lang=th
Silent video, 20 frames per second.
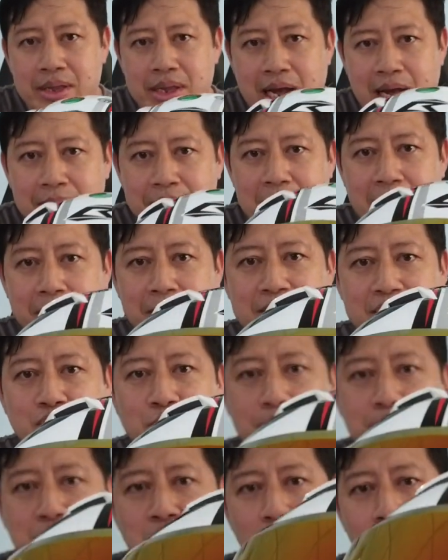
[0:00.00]
นะครับอ่ะมาช
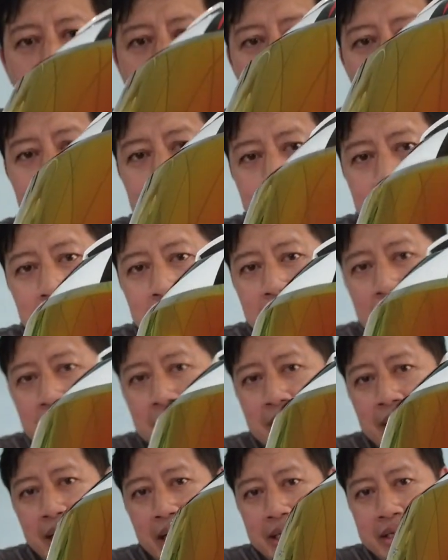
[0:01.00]
มโฉม
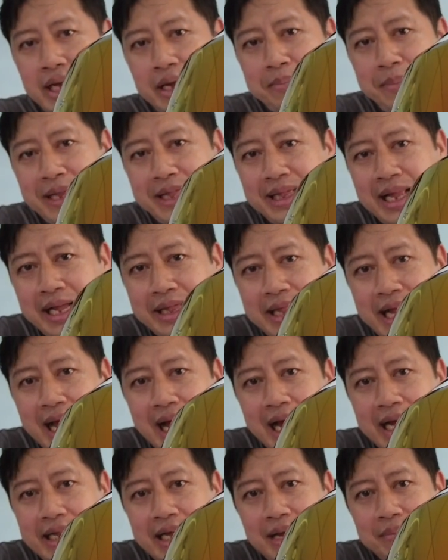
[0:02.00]
อันนี้เป็นด้านห
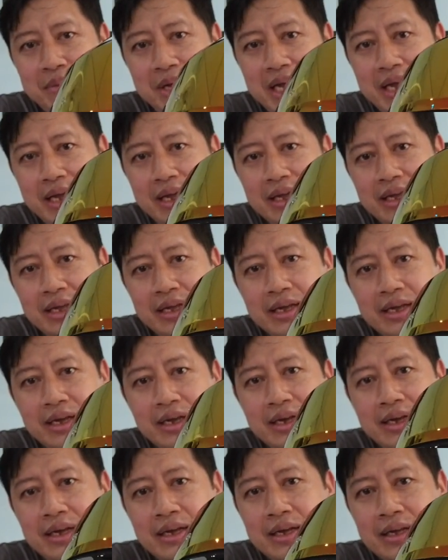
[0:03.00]
น้านะครับนี่
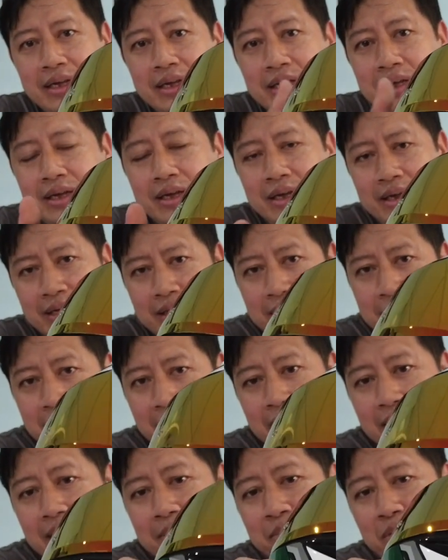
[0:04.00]

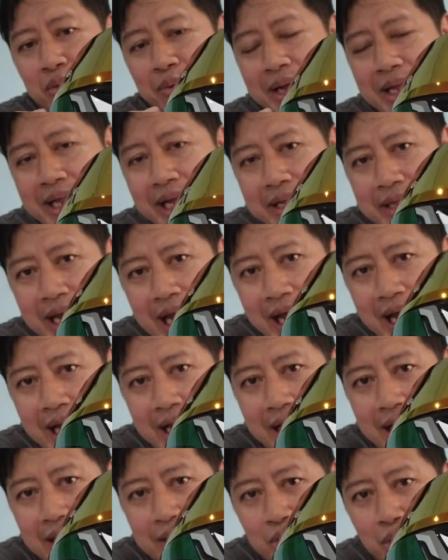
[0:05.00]
นี่บริเวณด้านหน้า
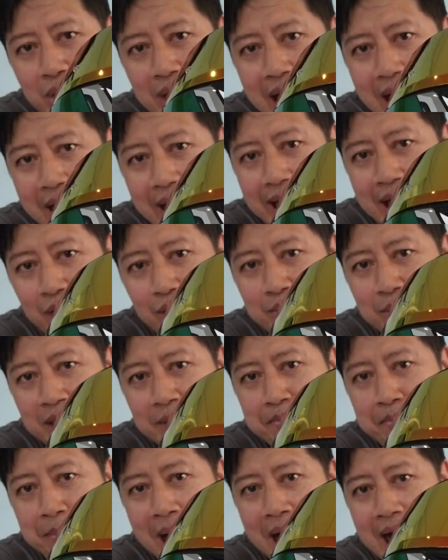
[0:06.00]
ลวดลายเขาเหมื
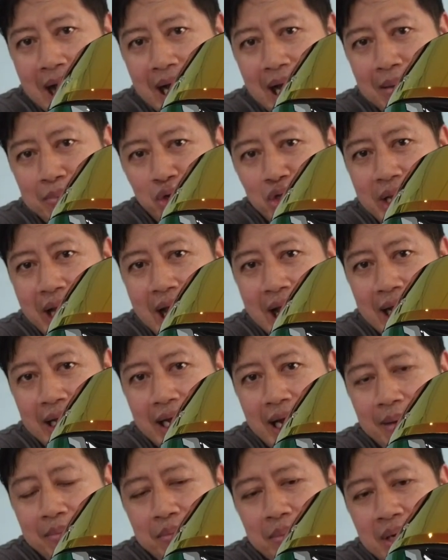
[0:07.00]
อนปากไอ้มดแดง
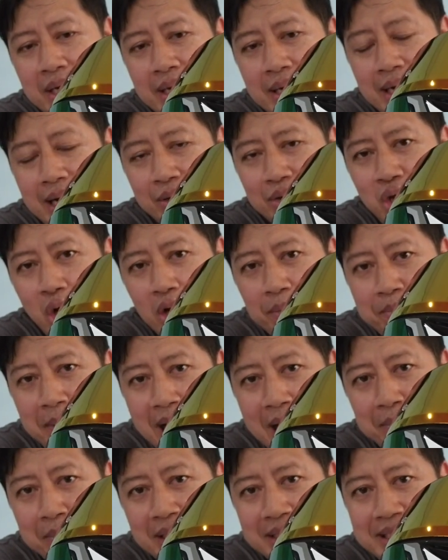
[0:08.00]
ครับเขาถอดแบ
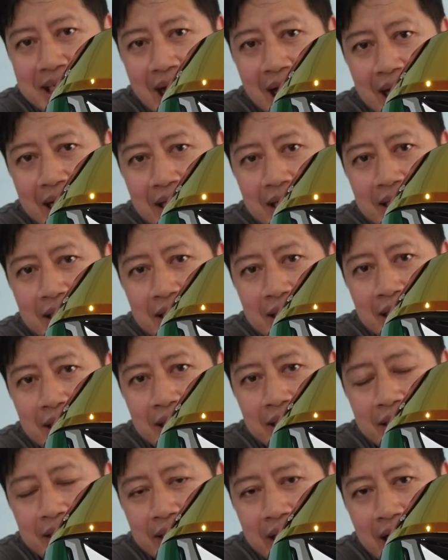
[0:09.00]
บมาจาก
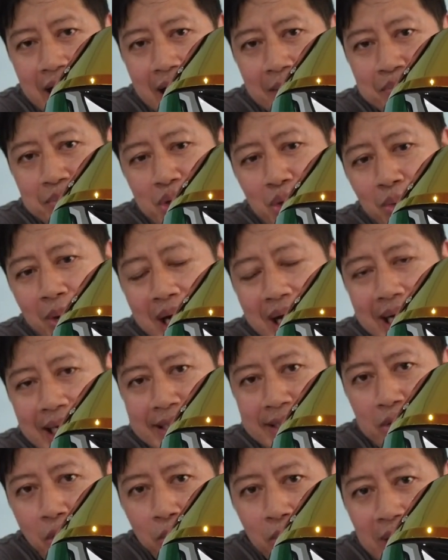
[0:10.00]
นะครับ ตัว
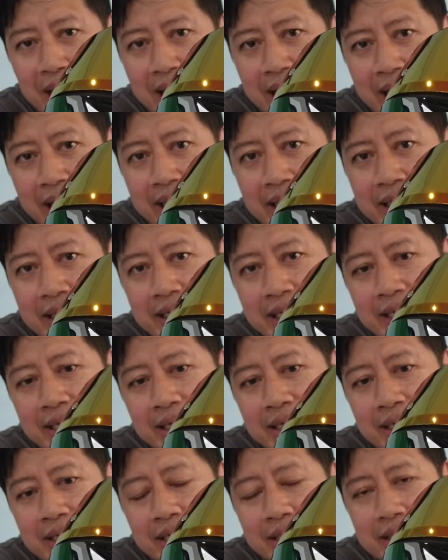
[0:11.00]
การ์ตูนเลย
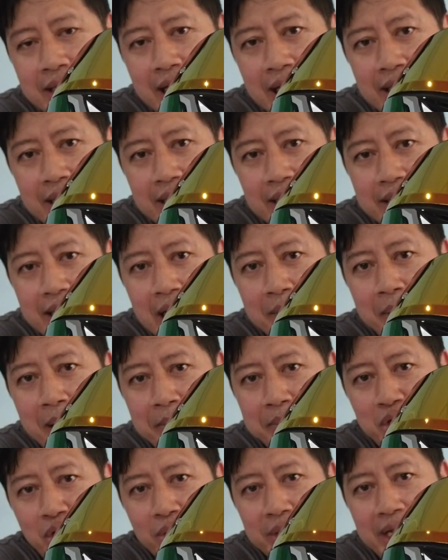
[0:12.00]
เนี่ยใน
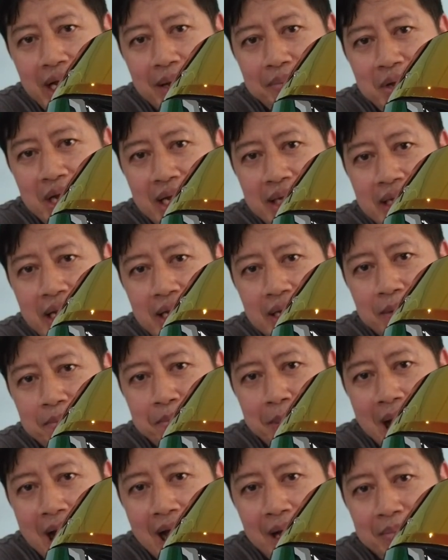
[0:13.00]
ภาพยนตร์นะครับเนี่ยอันนี้คือ
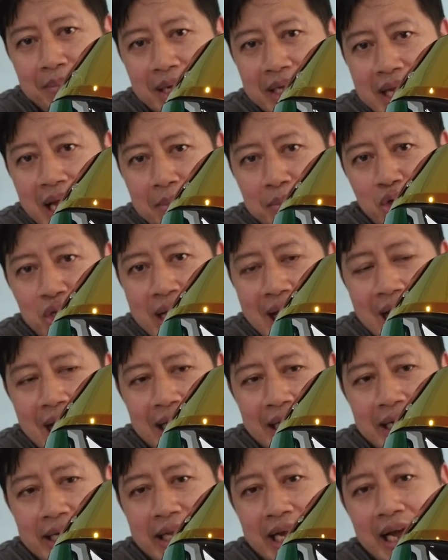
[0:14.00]
ปากเหมือนไอ้มดแดง
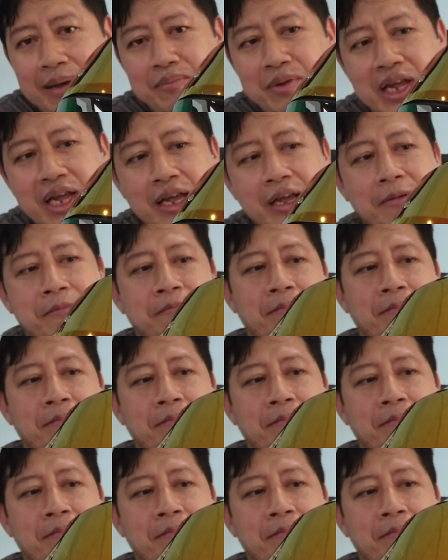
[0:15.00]
เลยนะครับนี่